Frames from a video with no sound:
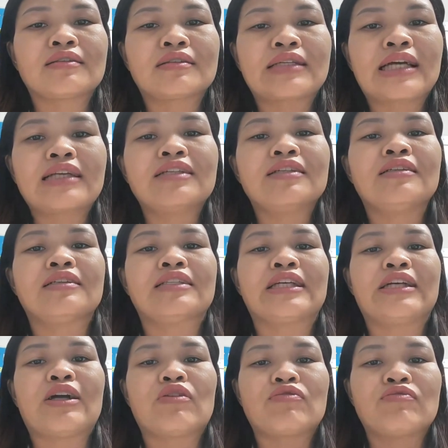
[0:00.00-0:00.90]
các chương
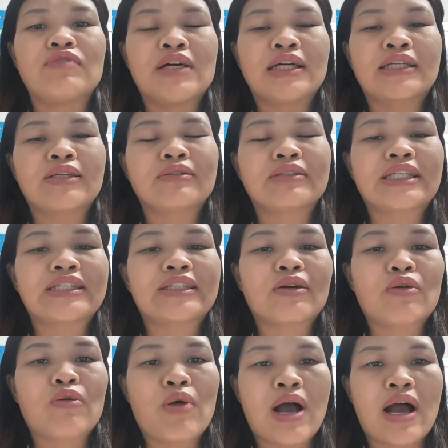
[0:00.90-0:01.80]
trình học vừa trong sách
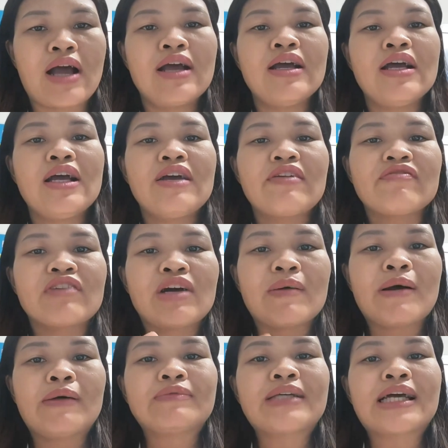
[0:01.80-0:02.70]
giáo khoa
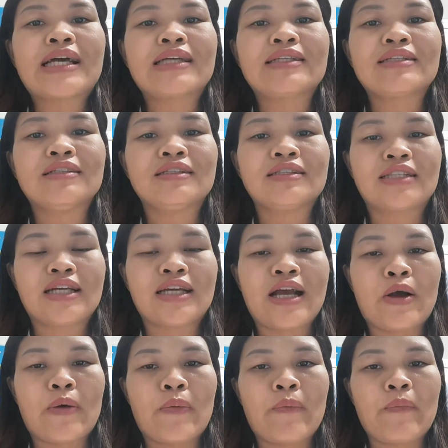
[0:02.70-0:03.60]
vừa bám sát các chương
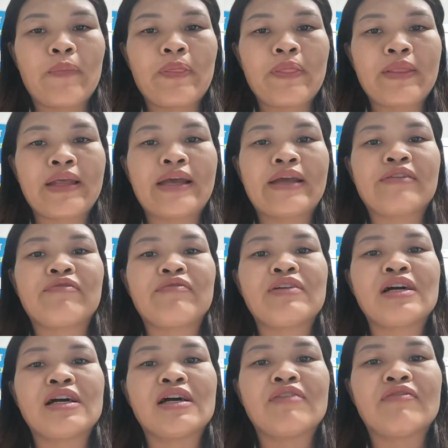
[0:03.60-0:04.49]
trình học lại
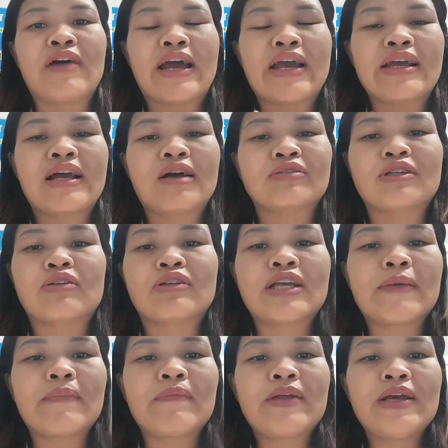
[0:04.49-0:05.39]
vừa phải học giao
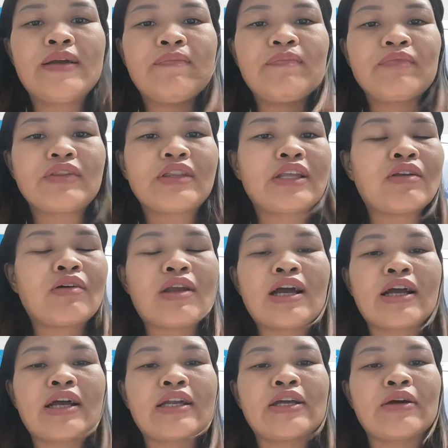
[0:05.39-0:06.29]
tiếp thì đó
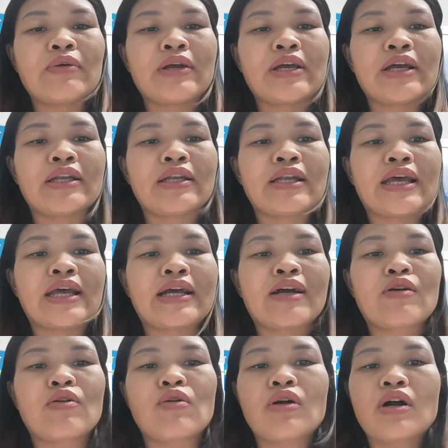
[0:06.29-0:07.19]
là cái điều kiện để
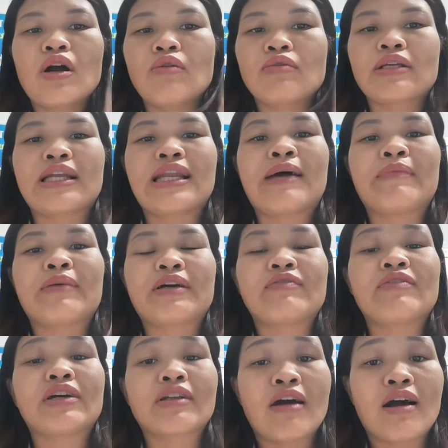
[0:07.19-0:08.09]
các cô không thể làm được
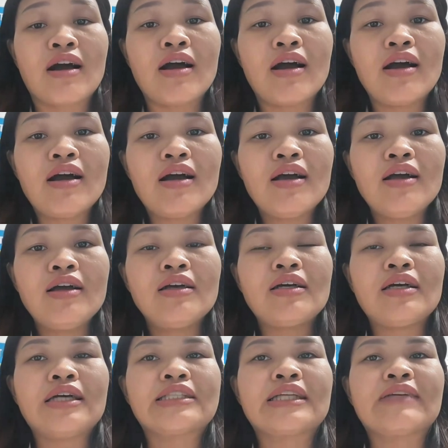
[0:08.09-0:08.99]
việc đó
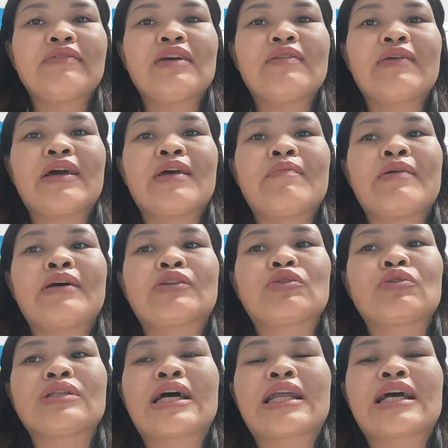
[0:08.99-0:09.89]
à, chính vì vậy mà
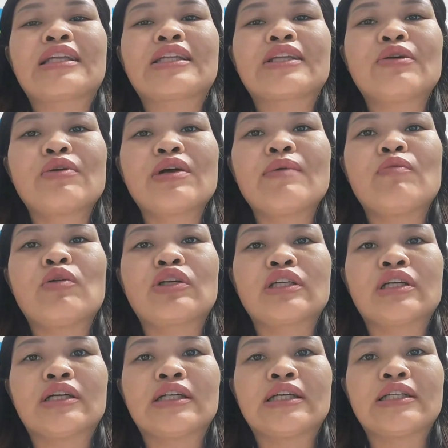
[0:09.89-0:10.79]
chúng ta đang thiếu cái môi
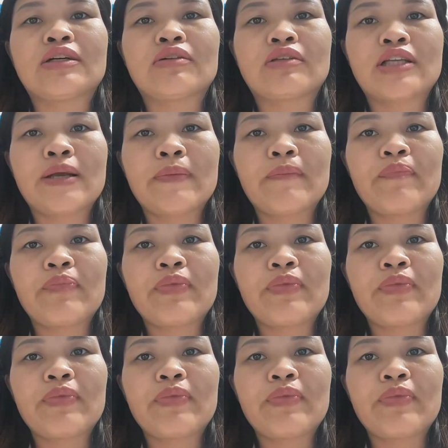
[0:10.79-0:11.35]
trường để giao tiếp